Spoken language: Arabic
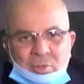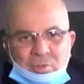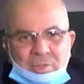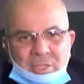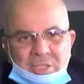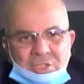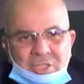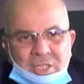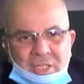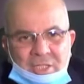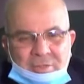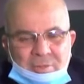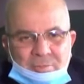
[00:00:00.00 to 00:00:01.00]
يخص
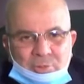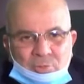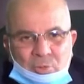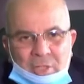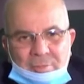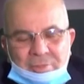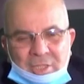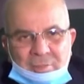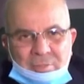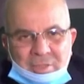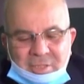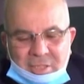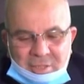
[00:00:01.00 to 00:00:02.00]
الانشغالات المطروحة من
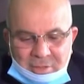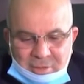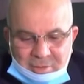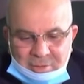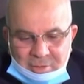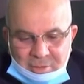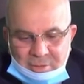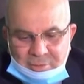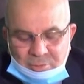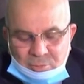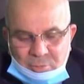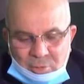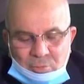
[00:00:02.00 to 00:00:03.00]
قبل ساكنة
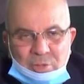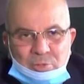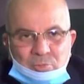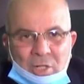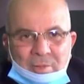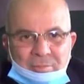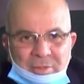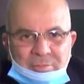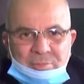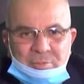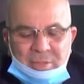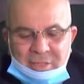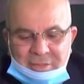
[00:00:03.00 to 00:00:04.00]
دوار ولاد محمد
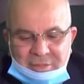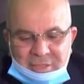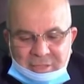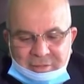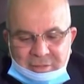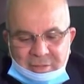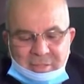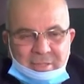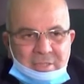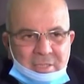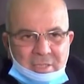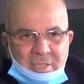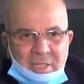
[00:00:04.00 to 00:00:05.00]
ببلدية عين
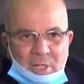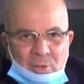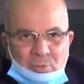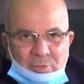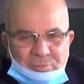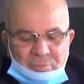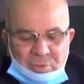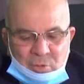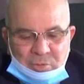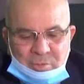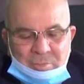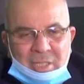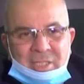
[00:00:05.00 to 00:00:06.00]
تدلس أولا فيما
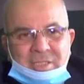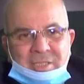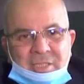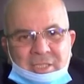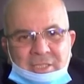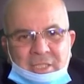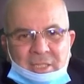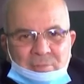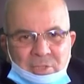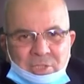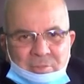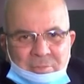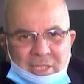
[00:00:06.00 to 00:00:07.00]
يخص المركز الصحي يعلم
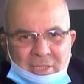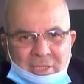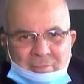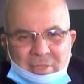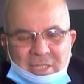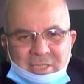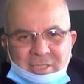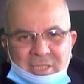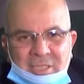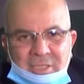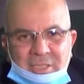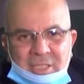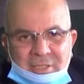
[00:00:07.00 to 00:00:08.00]
الجميع أن المركز
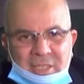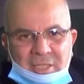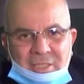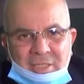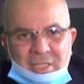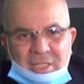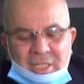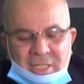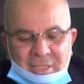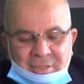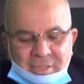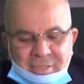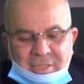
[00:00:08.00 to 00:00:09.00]
الصحي يخضع
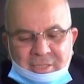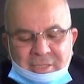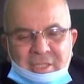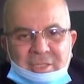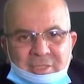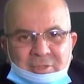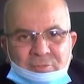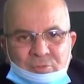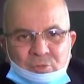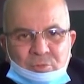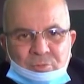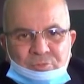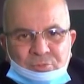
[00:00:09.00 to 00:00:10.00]
للخريطة الصحية يعني
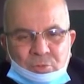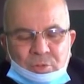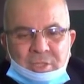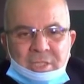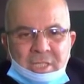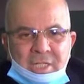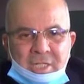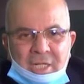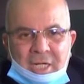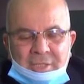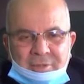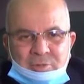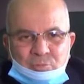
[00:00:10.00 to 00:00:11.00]
توفر
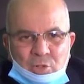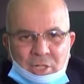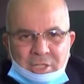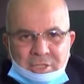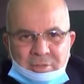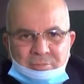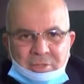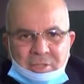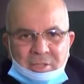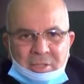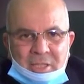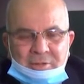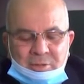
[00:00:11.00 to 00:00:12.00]
عدد معين من
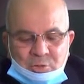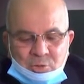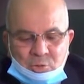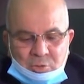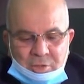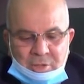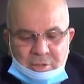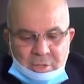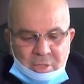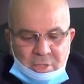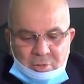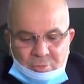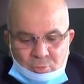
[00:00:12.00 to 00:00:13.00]
عدد السكان
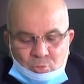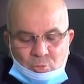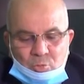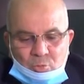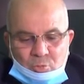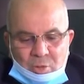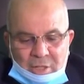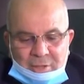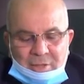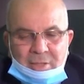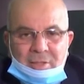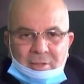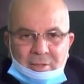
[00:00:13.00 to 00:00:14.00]

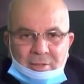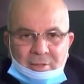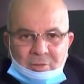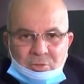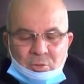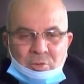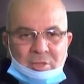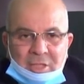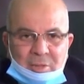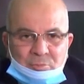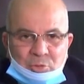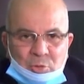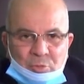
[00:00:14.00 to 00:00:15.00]
وهذا نظن
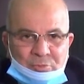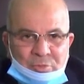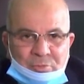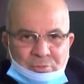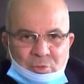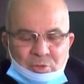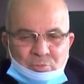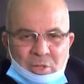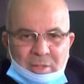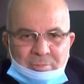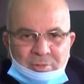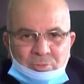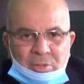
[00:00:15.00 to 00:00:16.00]
غير متوفر في ولاد
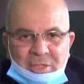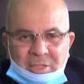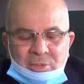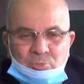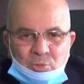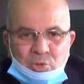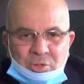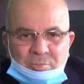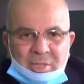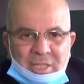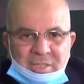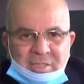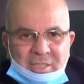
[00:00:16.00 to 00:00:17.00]
محمد ولكن يوجد
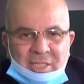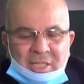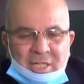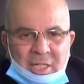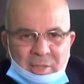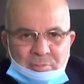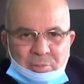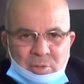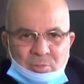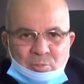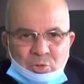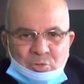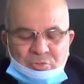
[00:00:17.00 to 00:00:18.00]
مركز صحي قريب منه
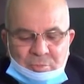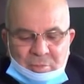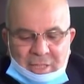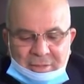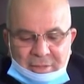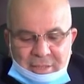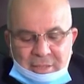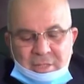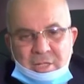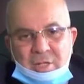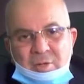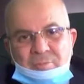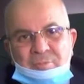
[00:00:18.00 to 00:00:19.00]
موجود في بالحضري
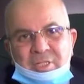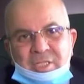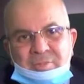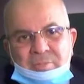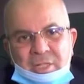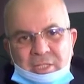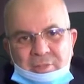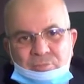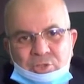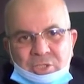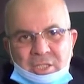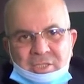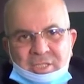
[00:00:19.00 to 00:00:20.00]
بالنسبه
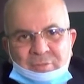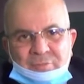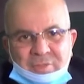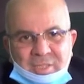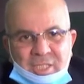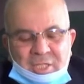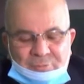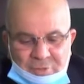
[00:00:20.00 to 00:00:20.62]
لمشكل الصرف الصحي